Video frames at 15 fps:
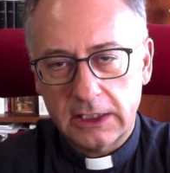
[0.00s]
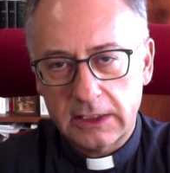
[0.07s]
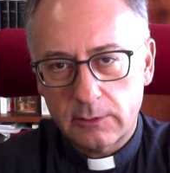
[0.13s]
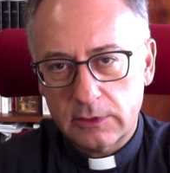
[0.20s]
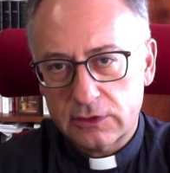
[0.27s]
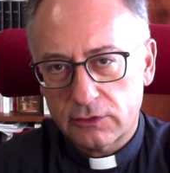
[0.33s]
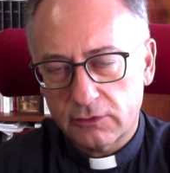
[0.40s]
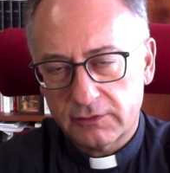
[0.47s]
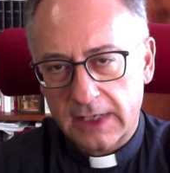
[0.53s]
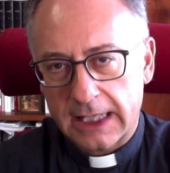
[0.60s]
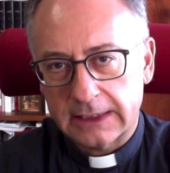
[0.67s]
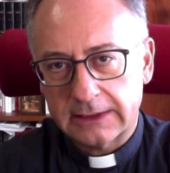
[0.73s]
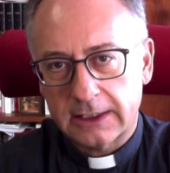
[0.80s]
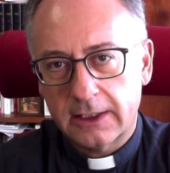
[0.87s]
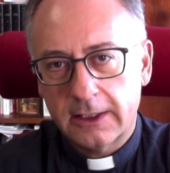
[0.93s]
di questo
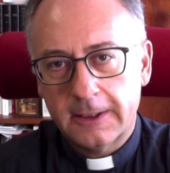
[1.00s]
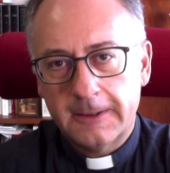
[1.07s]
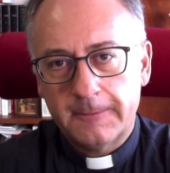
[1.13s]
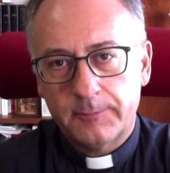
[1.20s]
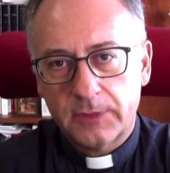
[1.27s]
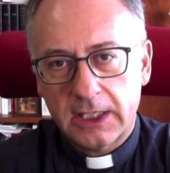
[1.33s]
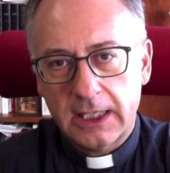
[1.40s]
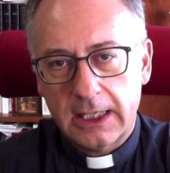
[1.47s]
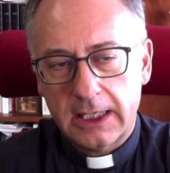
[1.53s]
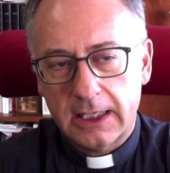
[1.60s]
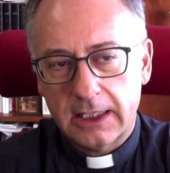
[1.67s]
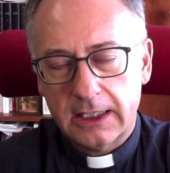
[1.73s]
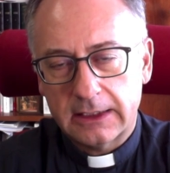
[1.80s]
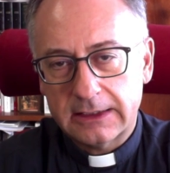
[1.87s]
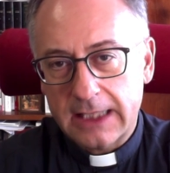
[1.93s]
frate che
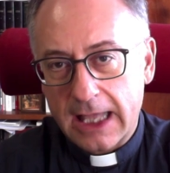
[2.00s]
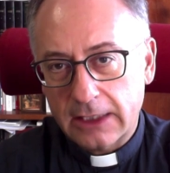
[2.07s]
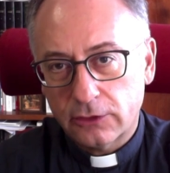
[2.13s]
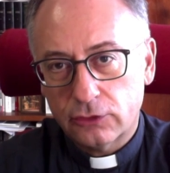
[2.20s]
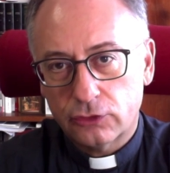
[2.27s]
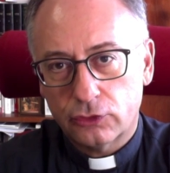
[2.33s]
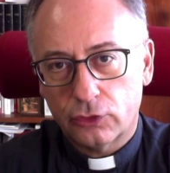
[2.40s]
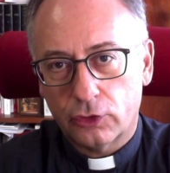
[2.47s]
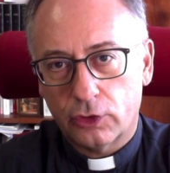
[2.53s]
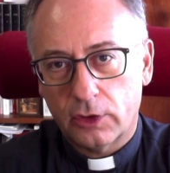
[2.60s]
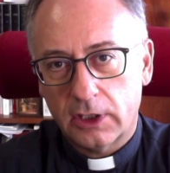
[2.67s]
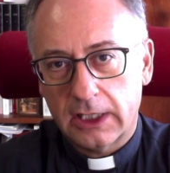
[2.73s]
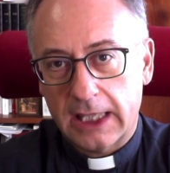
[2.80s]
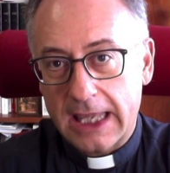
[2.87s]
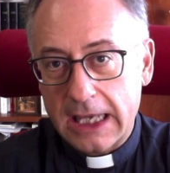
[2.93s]
eh,
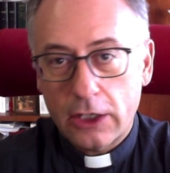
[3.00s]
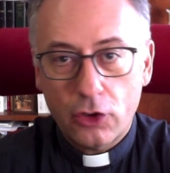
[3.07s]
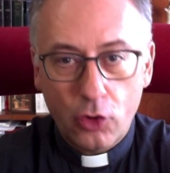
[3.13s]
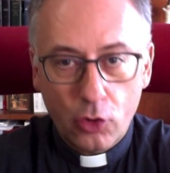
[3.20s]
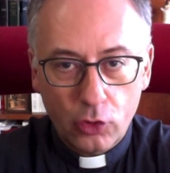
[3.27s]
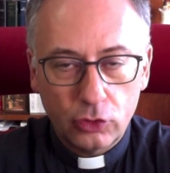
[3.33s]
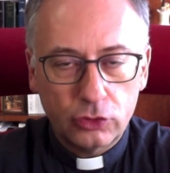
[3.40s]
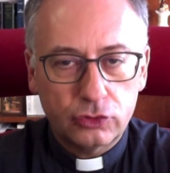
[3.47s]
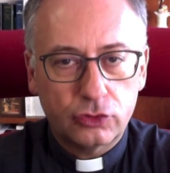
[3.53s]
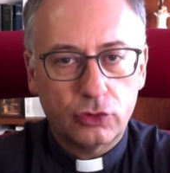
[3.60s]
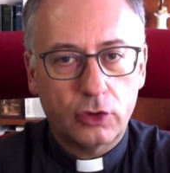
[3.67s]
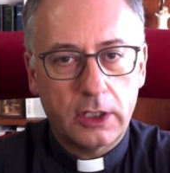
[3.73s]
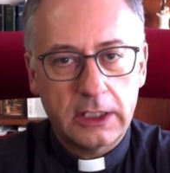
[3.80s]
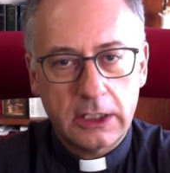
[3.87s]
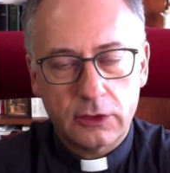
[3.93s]
tanto eh, è
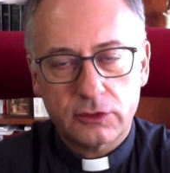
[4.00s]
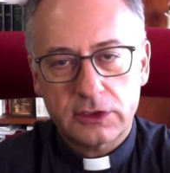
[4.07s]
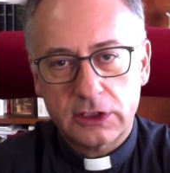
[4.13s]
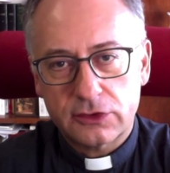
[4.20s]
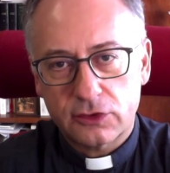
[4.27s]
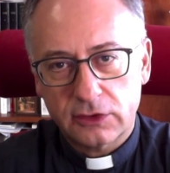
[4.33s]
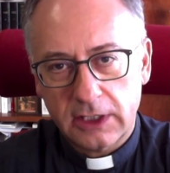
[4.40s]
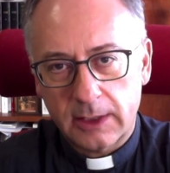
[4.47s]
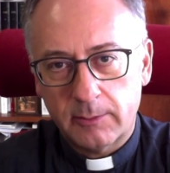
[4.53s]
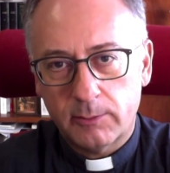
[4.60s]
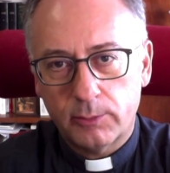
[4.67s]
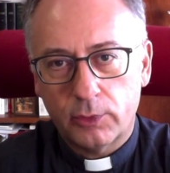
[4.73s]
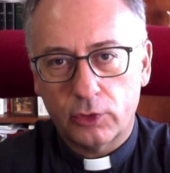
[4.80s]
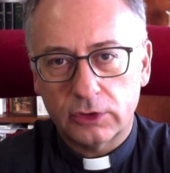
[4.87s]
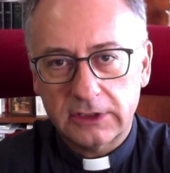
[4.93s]
colto e nello stesso
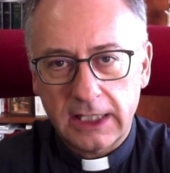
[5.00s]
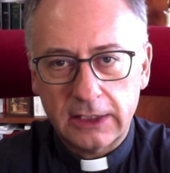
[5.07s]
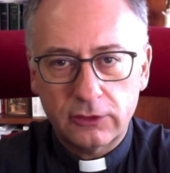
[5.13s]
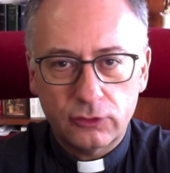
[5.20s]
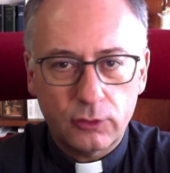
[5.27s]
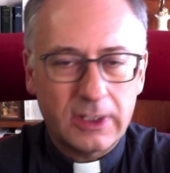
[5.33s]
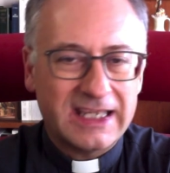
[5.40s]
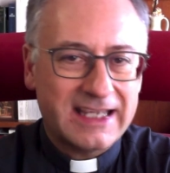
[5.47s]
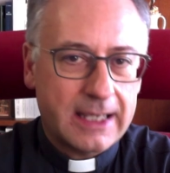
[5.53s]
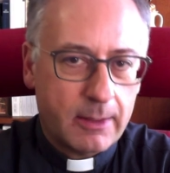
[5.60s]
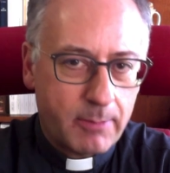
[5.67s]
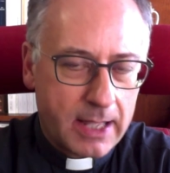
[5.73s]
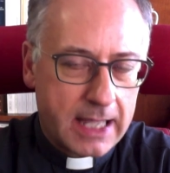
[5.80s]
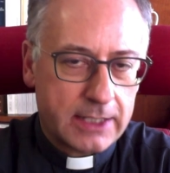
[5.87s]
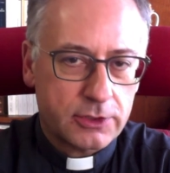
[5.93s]
tempo tanto è
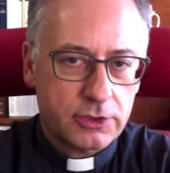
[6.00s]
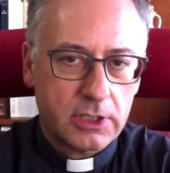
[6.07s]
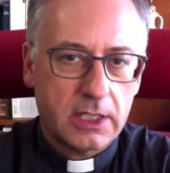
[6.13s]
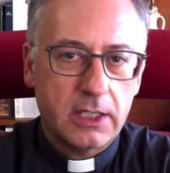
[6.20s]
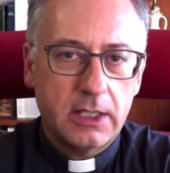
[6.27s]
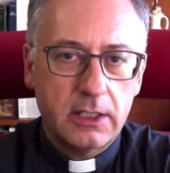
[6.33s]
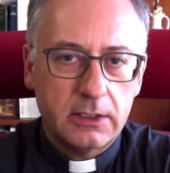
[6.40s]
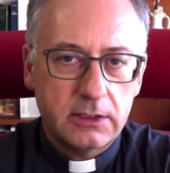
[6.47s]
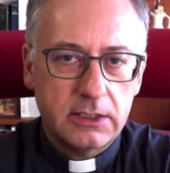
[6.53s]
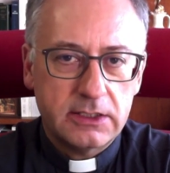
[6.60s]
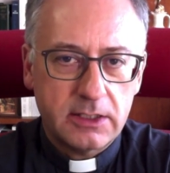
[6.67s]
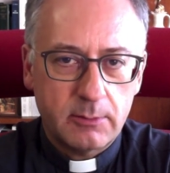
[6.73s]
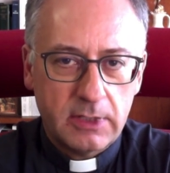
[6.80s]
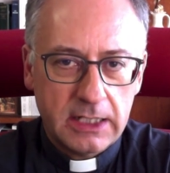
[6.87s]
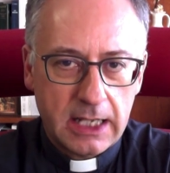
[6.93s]
capace di
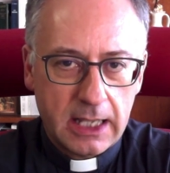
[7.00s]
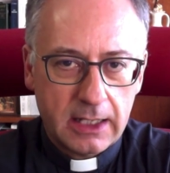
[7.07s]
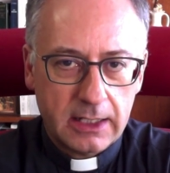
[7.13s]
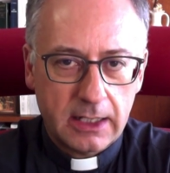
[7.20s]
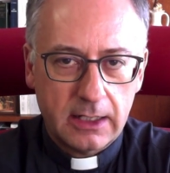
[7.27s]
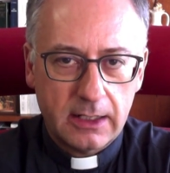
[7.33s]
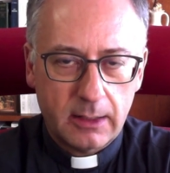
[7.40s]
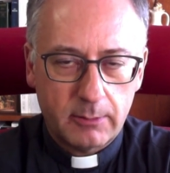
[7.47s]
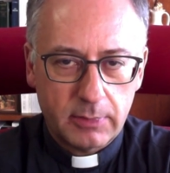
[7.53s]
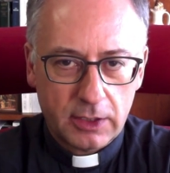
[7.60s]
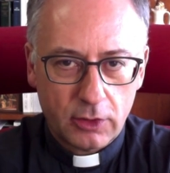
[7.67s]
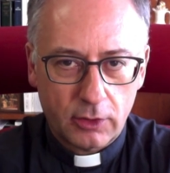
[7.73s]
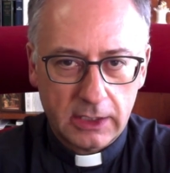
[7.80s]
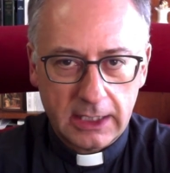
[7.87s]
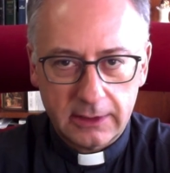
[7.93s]
seminare la
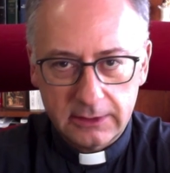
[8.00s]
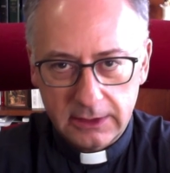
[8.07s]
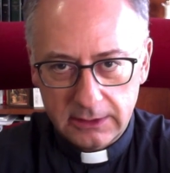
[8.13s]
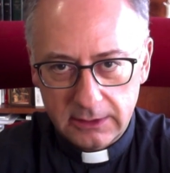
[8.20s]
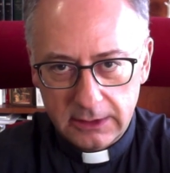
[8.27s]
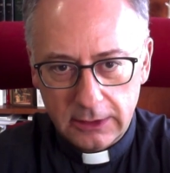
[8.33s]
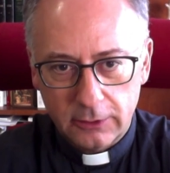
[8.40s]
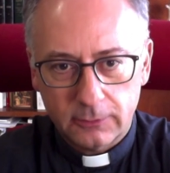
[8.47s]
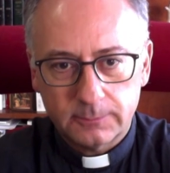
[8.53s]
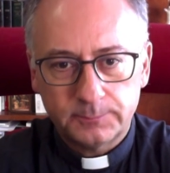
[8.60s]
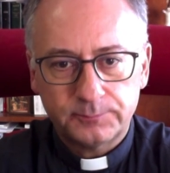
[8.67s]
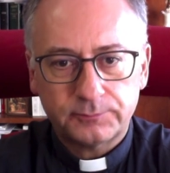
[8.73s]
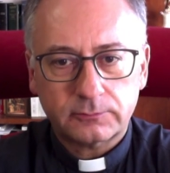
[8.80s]
parola di Dio.